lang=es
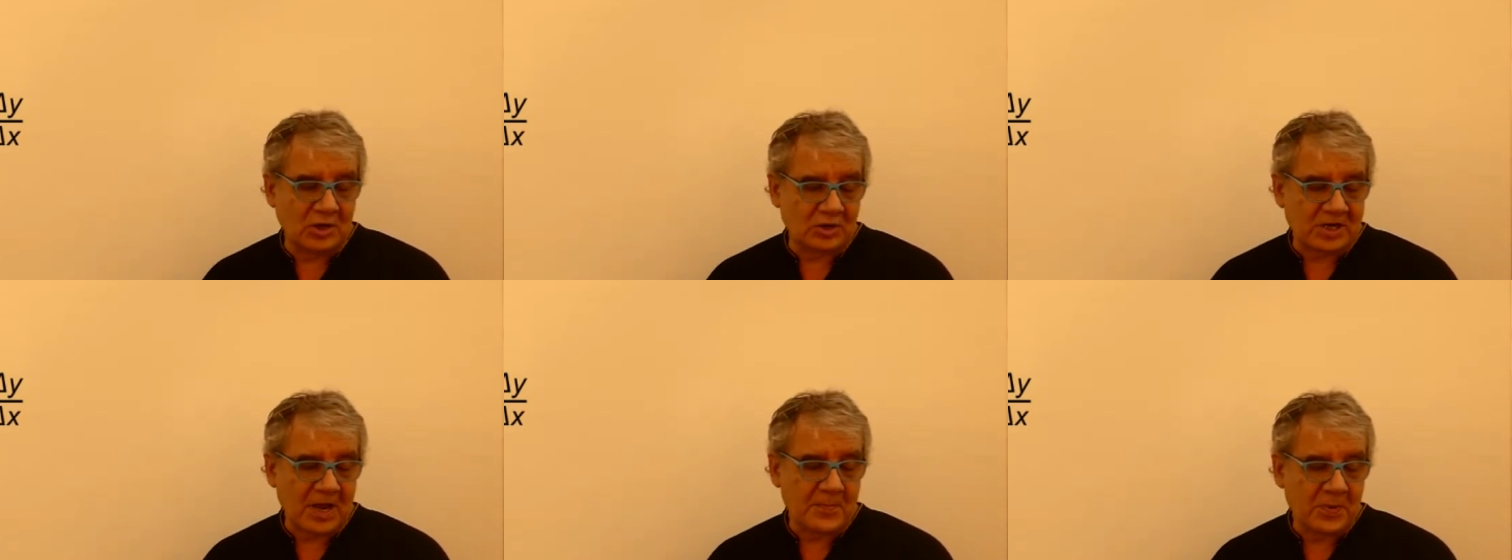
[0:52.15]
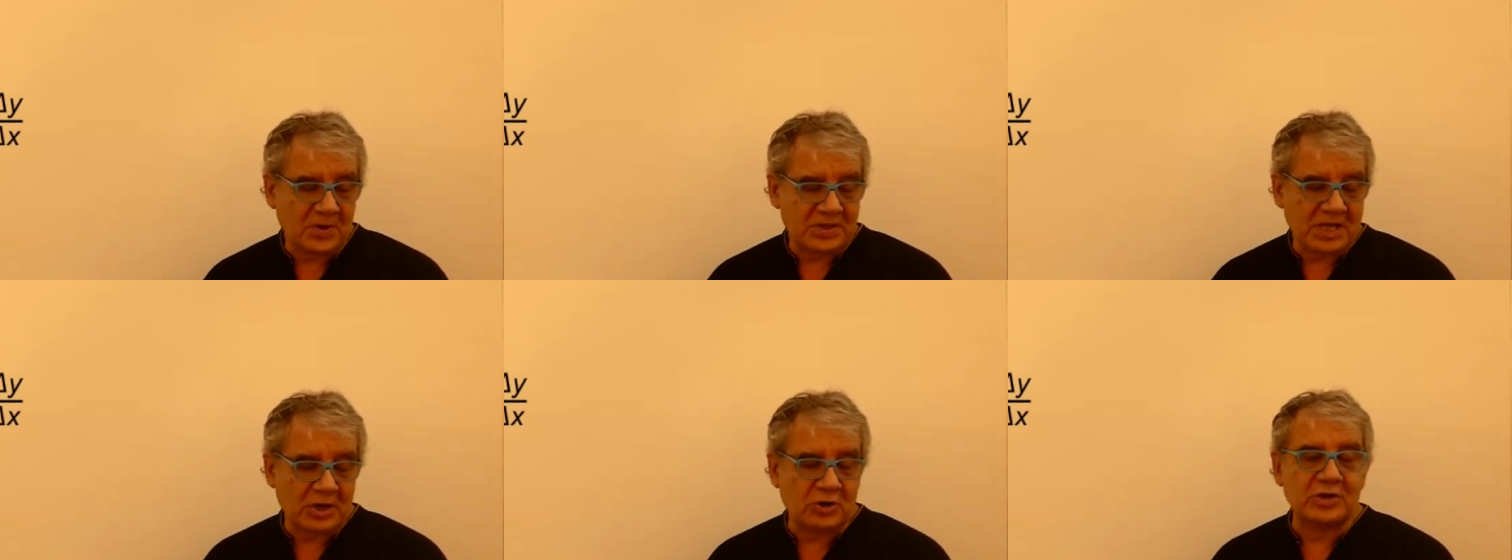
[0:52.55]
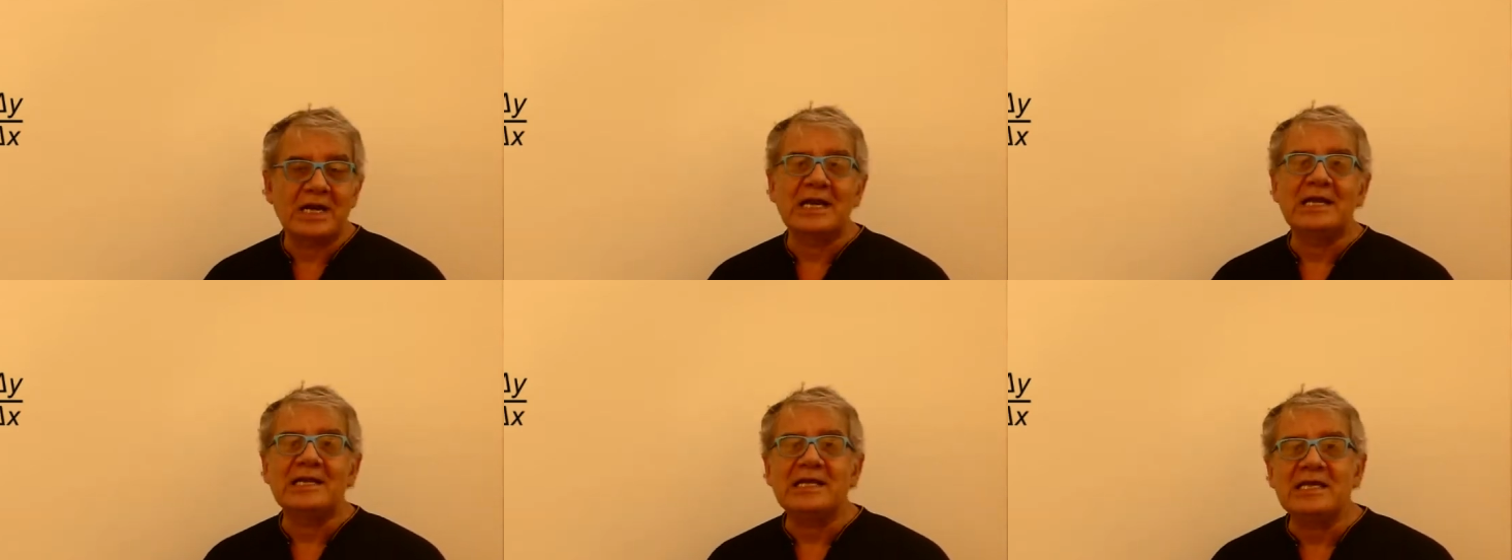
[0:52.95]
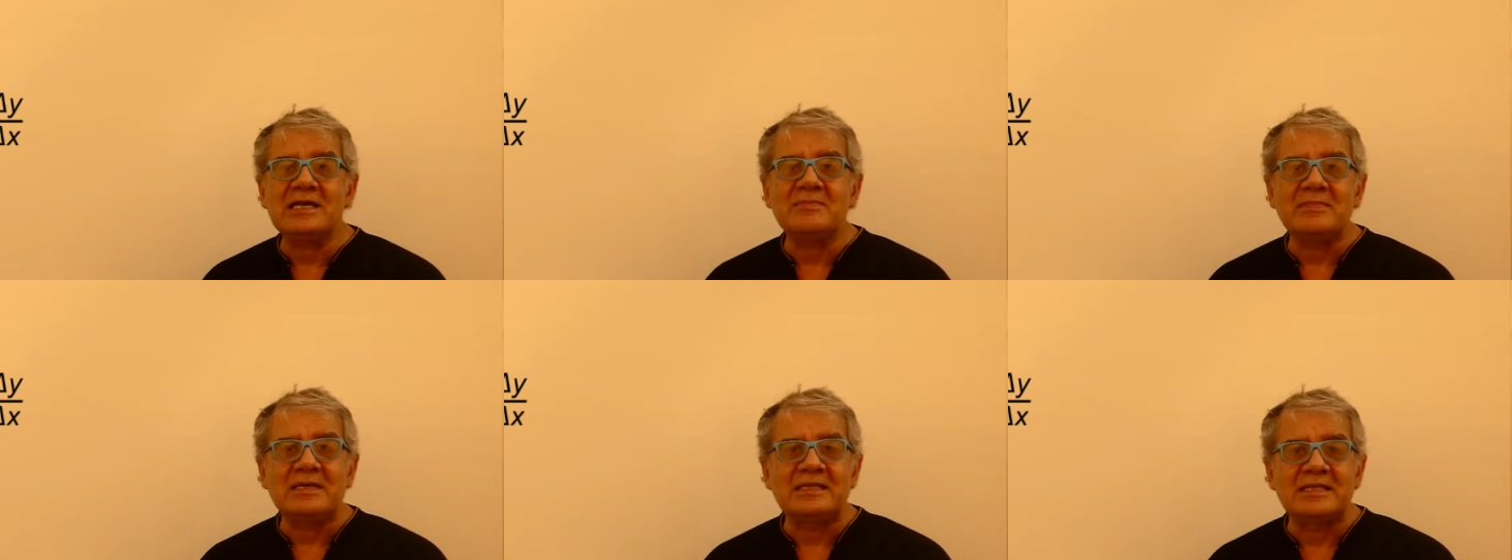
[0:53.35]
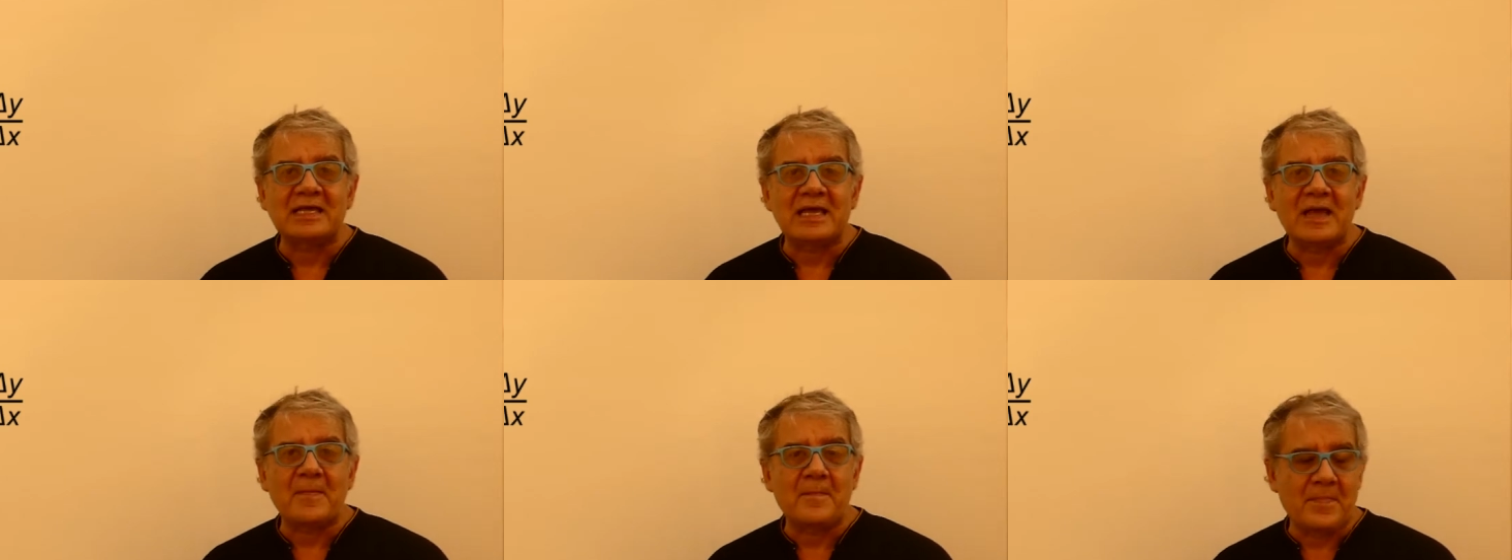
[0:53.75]
corresponde con el
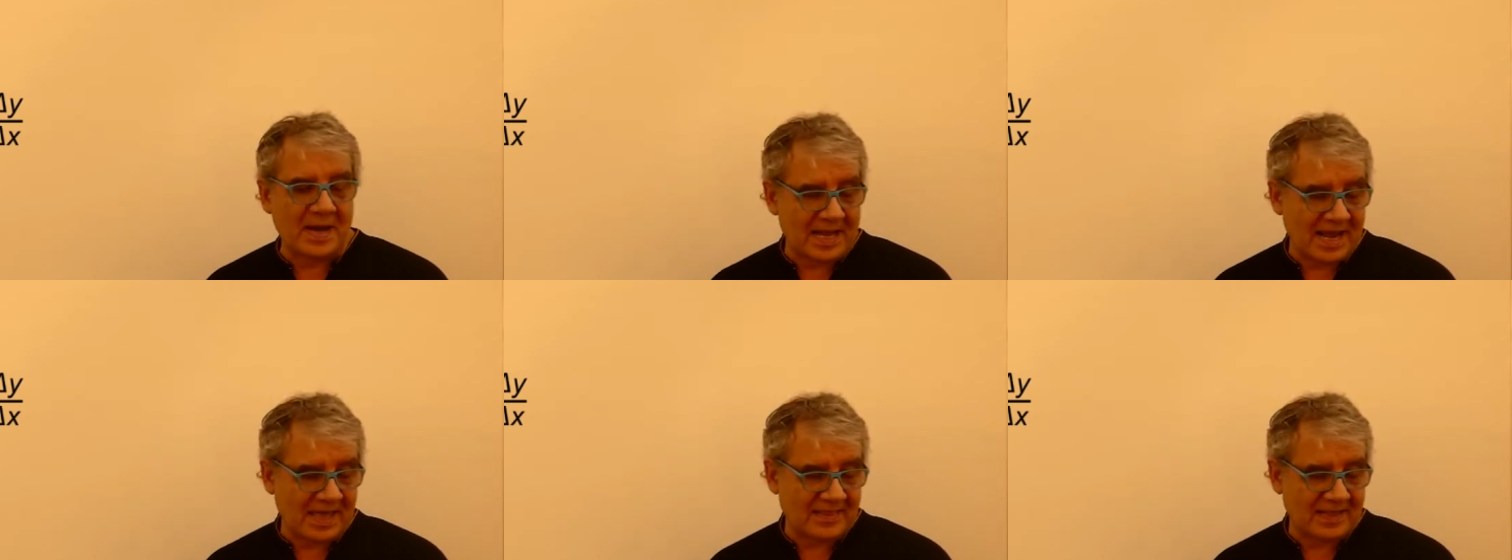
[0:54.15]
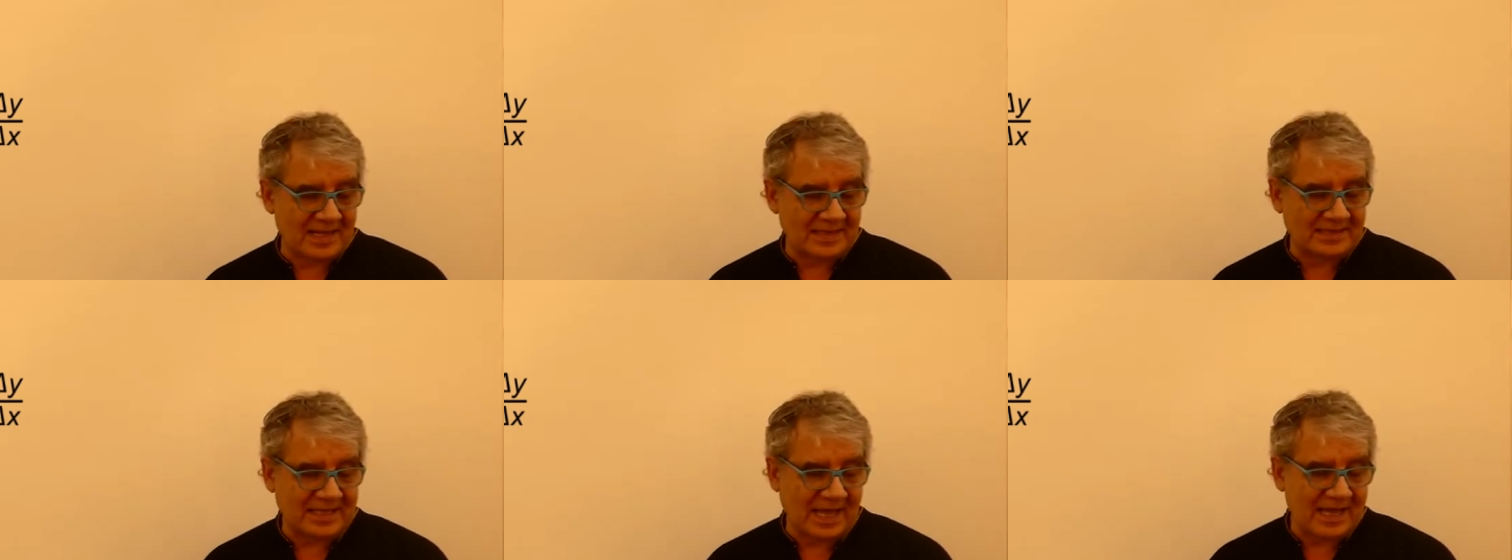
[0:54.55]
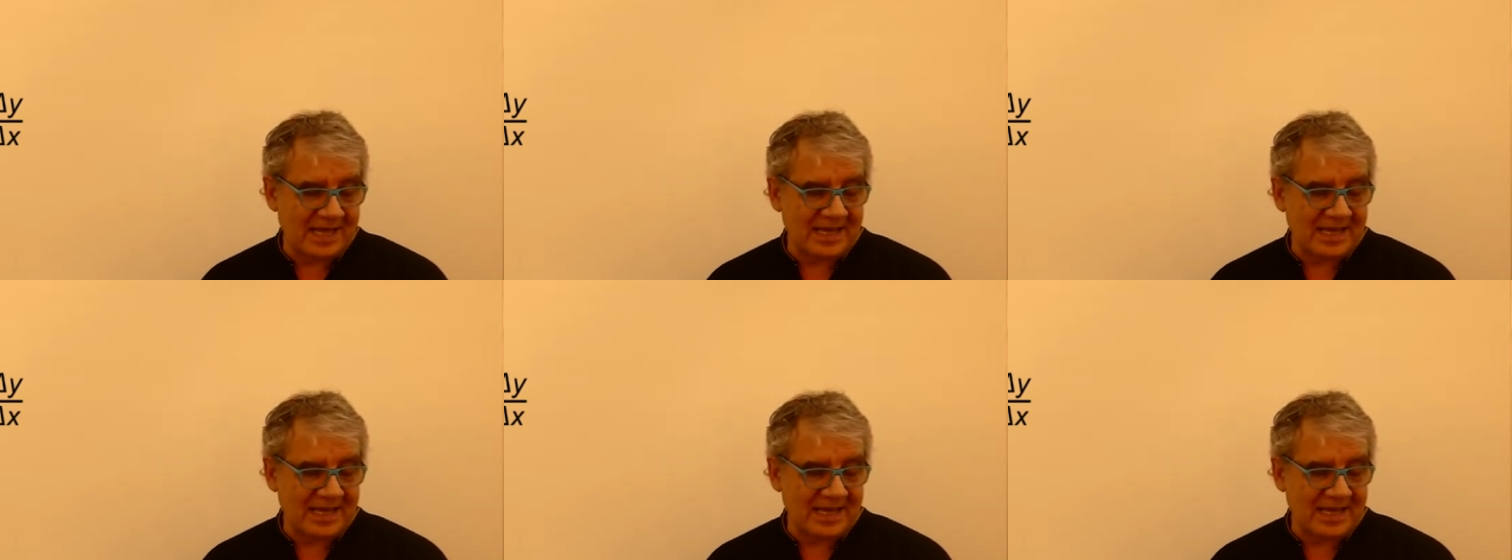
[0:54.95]
límite para delta